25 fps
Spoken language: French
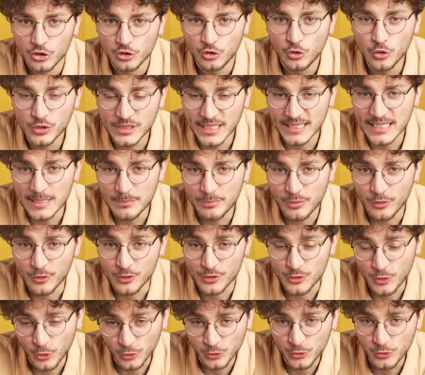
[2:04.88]
Tout ça
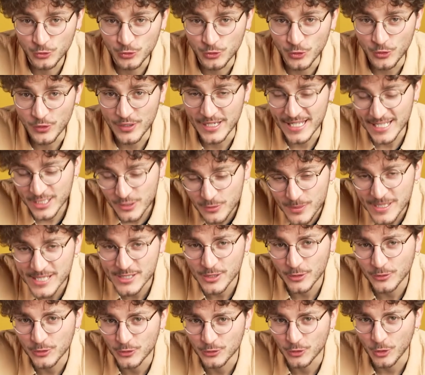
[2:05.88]
dépend surtout de l'aiguille
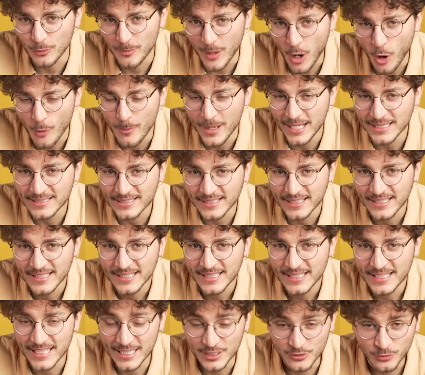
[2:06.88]
sur notre baromètre
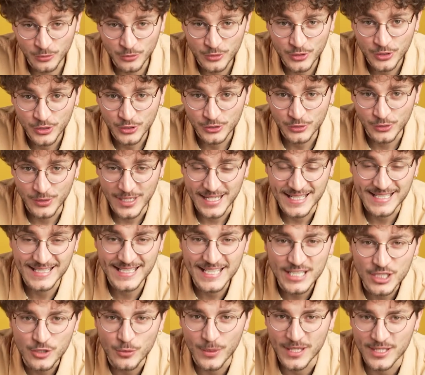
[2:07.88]
et donc de la
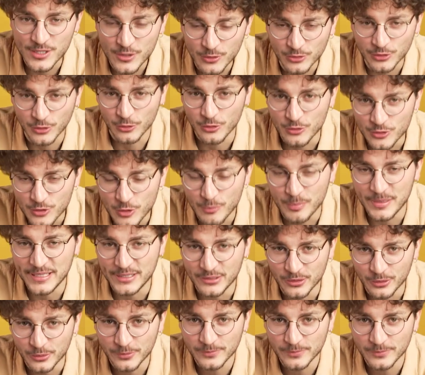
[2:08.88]
situation dans nos hôpitaux.